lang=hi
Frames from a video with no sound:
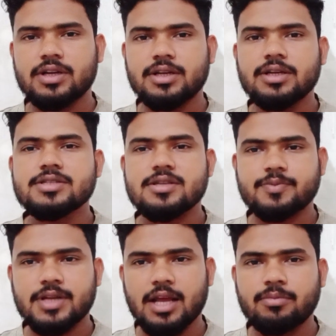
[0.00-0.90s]
हैं
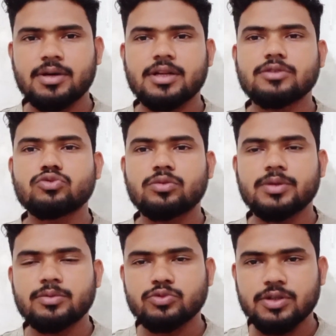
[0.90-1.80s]
सब्सक्राइबर हैं जो
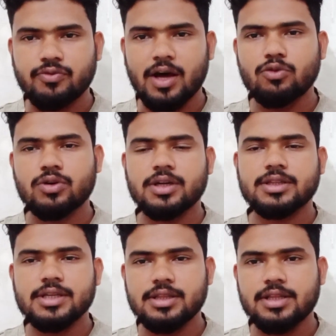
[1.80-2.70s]
भी मुझे फॉलो
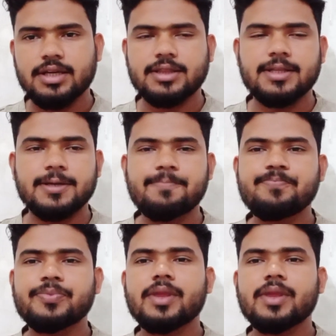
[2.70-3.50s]
करते हैं देखते हैं